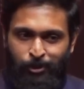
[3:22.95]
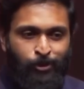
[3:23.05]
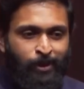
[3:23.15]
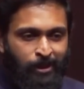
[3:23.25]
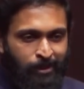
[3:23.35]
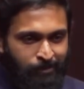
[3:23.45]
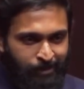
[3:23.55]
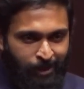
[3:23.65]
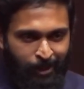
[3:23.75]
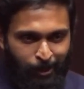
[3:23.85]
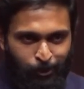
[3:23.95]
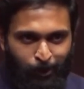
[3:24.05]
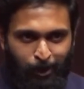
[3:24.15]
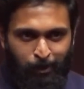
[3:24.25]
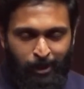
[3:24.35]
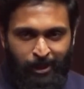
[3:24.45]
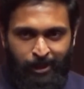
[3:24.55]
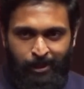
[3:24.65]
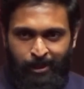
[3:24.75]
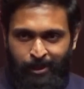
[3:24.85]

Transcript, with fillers: நிச்சயம் நான் தனான்னு சொல்கிறதுக்கு முன்னாடி